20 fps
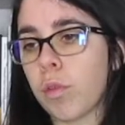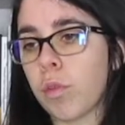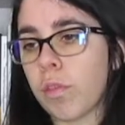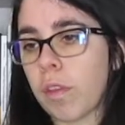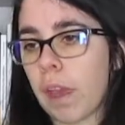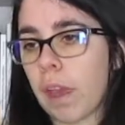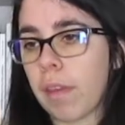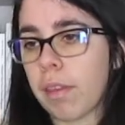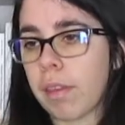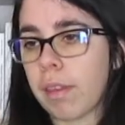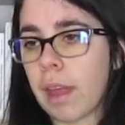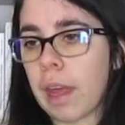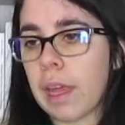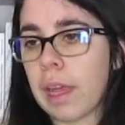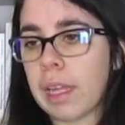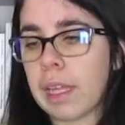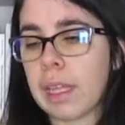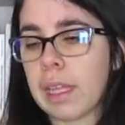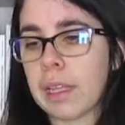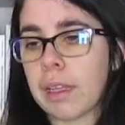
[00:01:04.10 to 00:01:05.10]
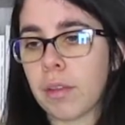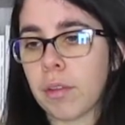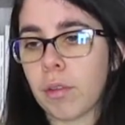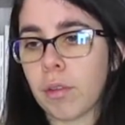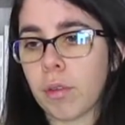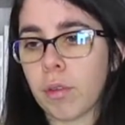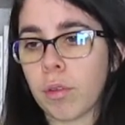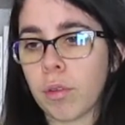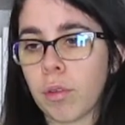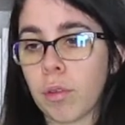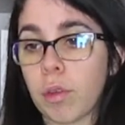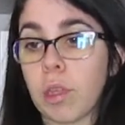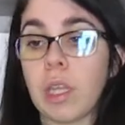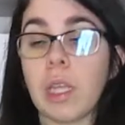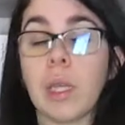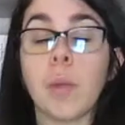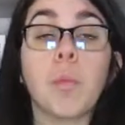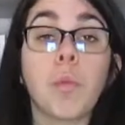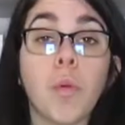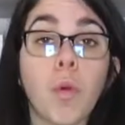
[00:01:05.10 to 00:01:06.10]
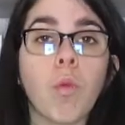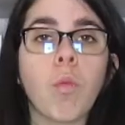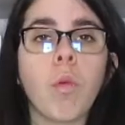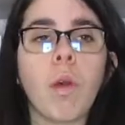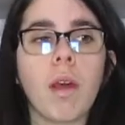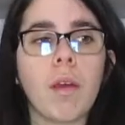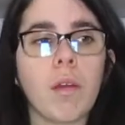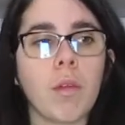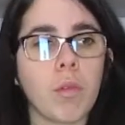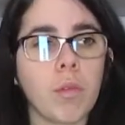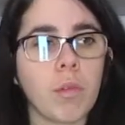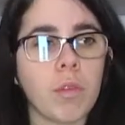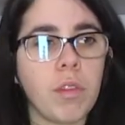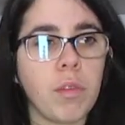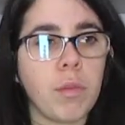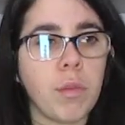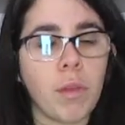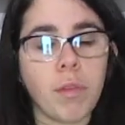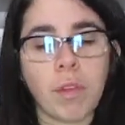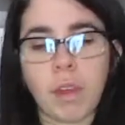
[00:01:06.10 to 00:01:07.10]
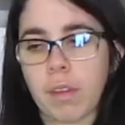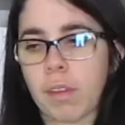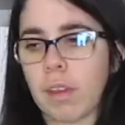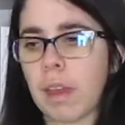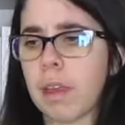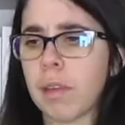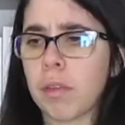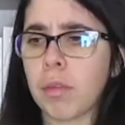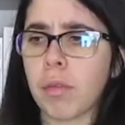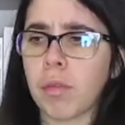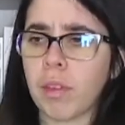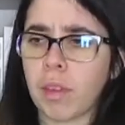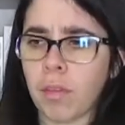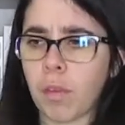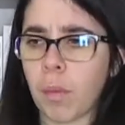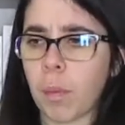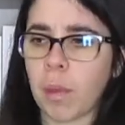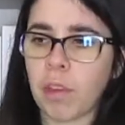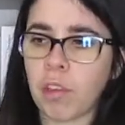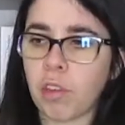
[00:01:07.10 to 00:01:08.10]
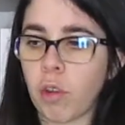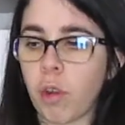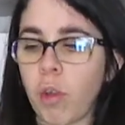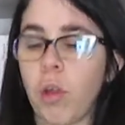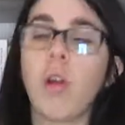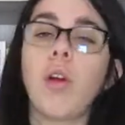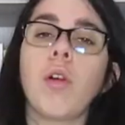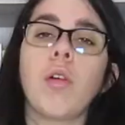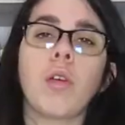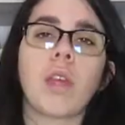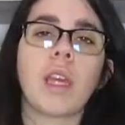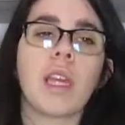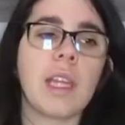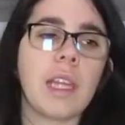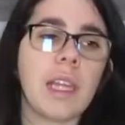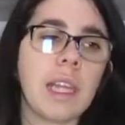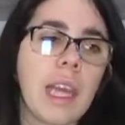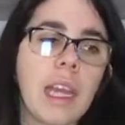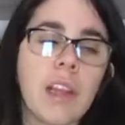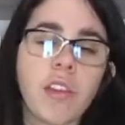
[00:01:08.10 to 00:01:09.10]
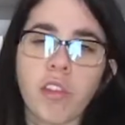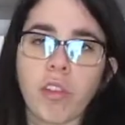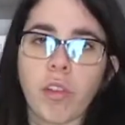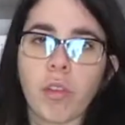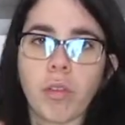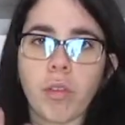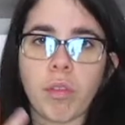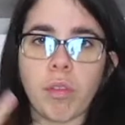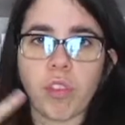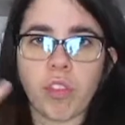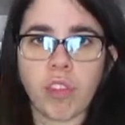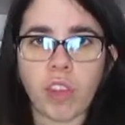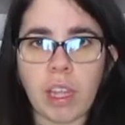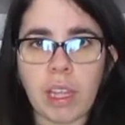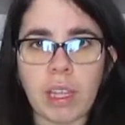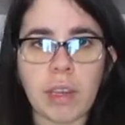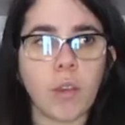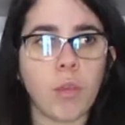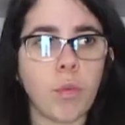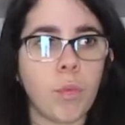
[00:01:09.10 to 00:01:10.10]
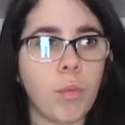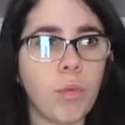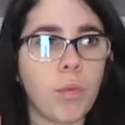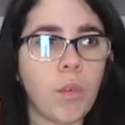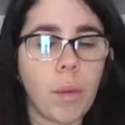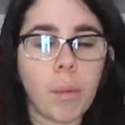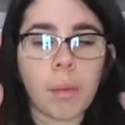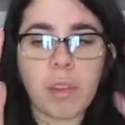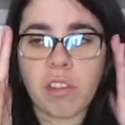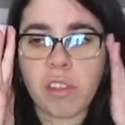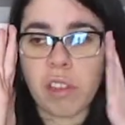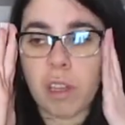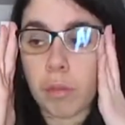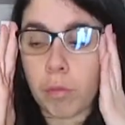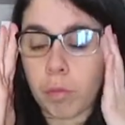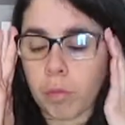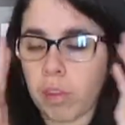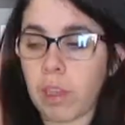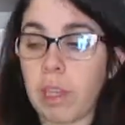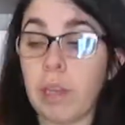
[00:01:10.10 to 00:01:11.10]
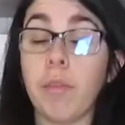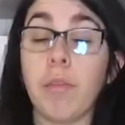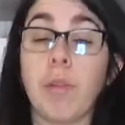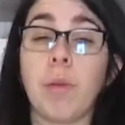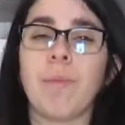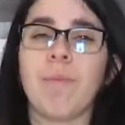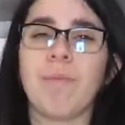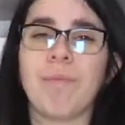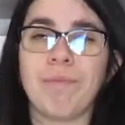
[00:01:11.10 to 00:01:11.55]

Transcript: faire ça et, euh, pourquoi euh, continuer à faire ça Est-ce que ça fait pas genre, oh regardez quelle chance j'ai de pouvoir m'acheter tous ces livres